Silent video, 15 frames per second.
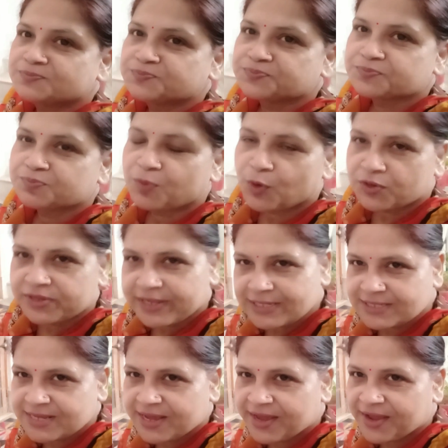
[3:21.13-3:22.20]
बहुत
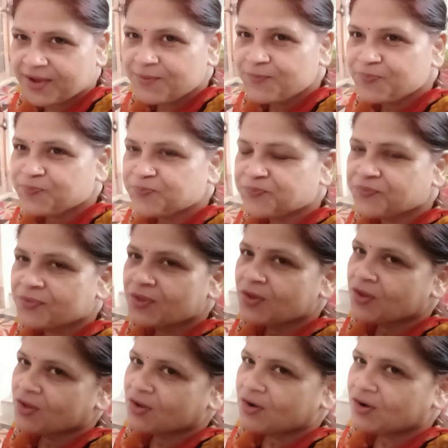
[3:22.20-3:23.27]
टेस्टी है
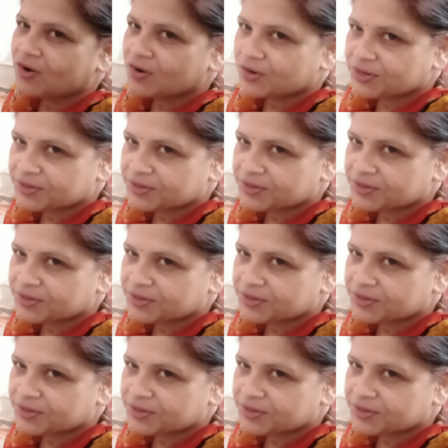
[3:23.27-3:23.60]
और